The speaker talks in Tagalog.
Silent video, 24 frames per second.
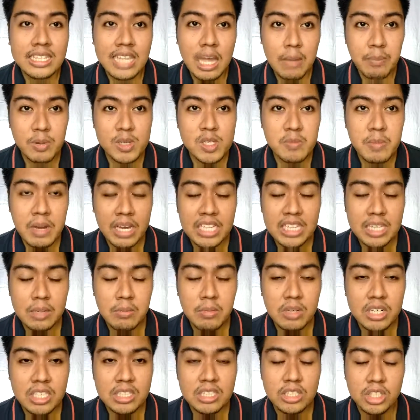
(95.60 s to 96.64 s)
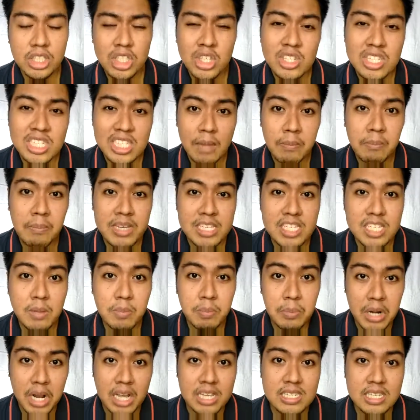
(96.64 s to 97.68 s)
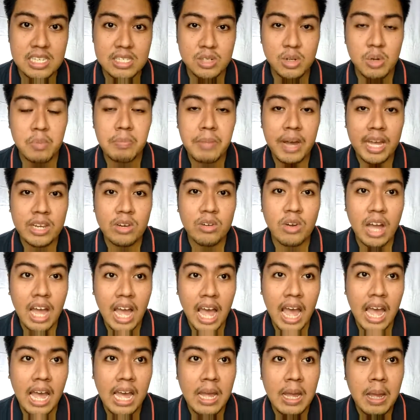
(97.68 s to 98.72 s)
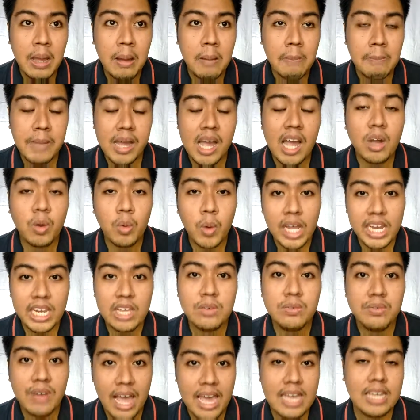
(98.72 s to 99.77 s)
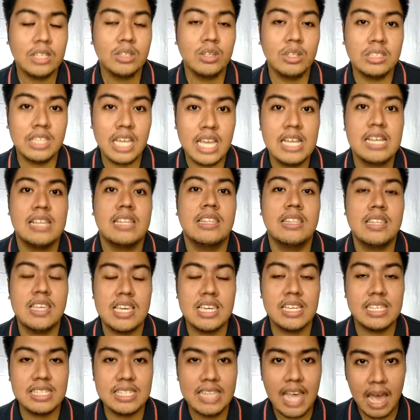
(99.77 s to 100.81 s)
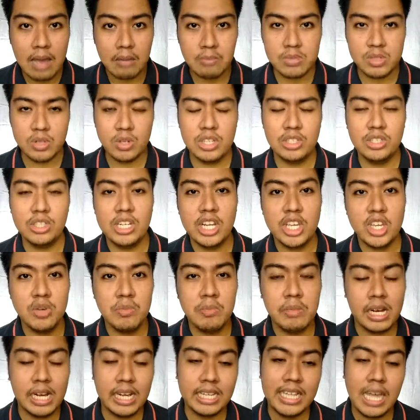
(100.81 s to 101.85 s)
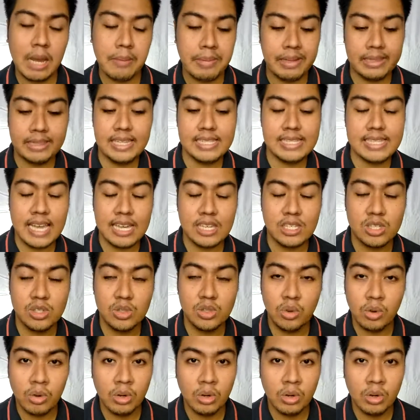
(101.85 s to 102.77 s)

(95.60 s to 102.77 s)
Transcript: Tapos makita mo rin doon yung step-by-step process kung paano ka makakwalify to take the exam. So, nandoon na yung mga dapat na size